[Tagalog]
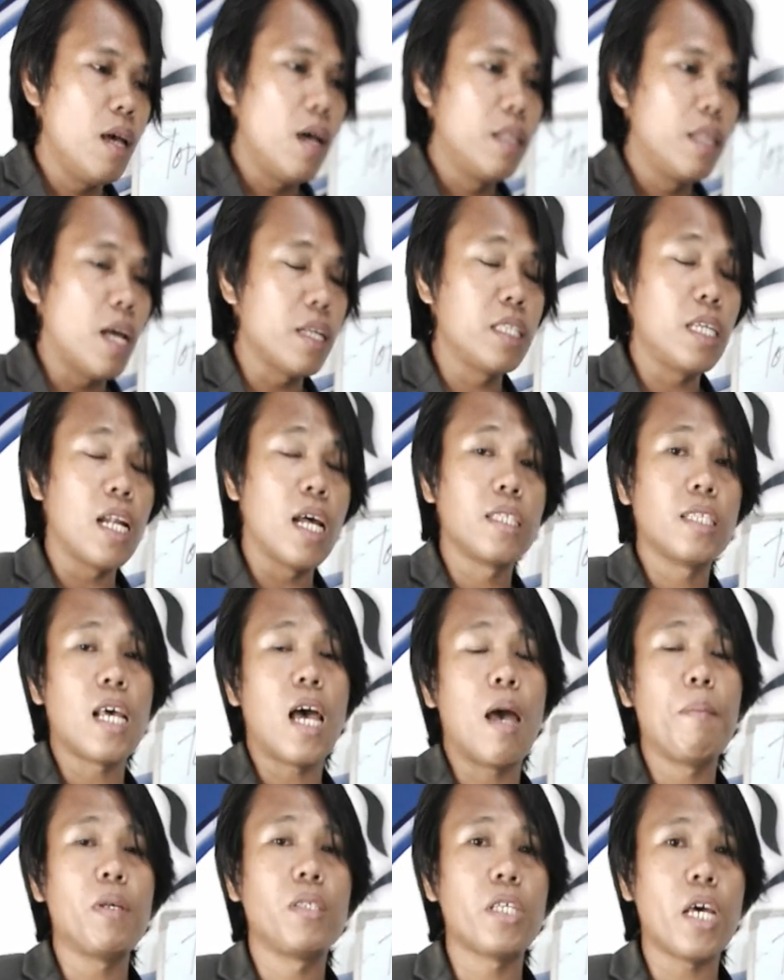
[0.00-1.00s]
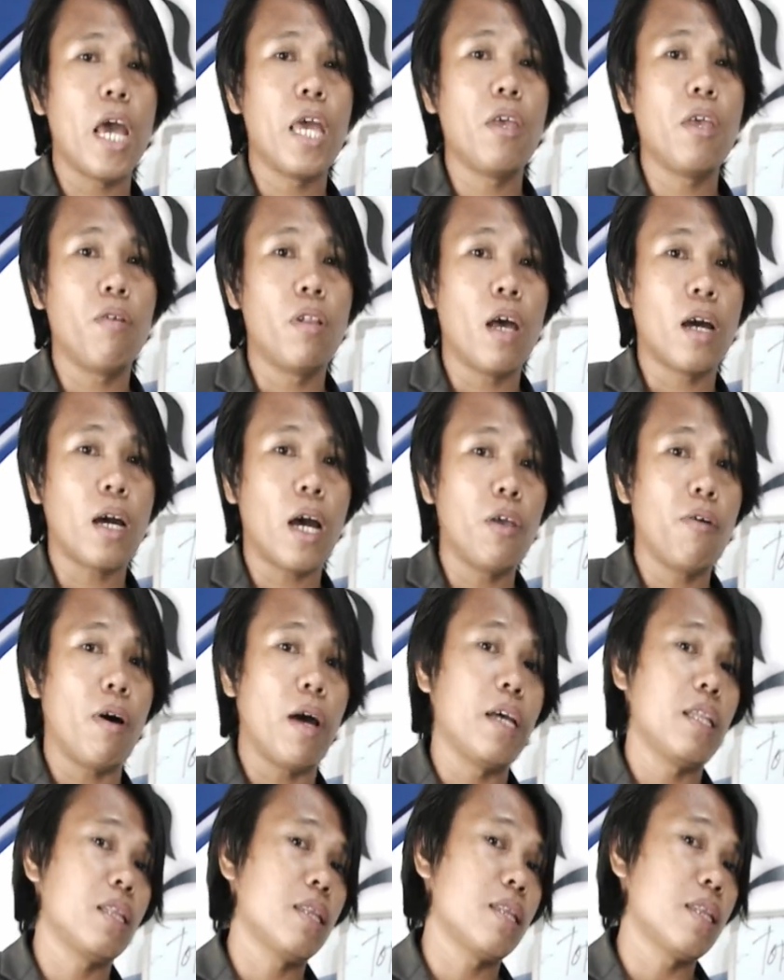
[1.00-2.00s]
na sinasabi sa inyo na kayo
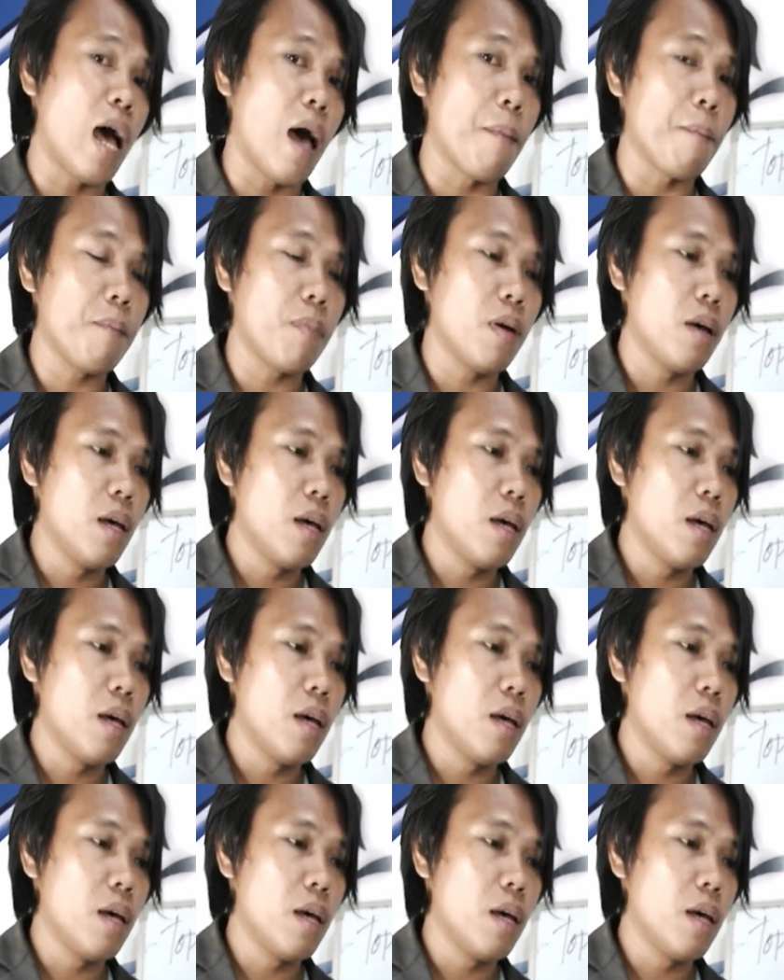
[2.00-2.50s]
ay TAMP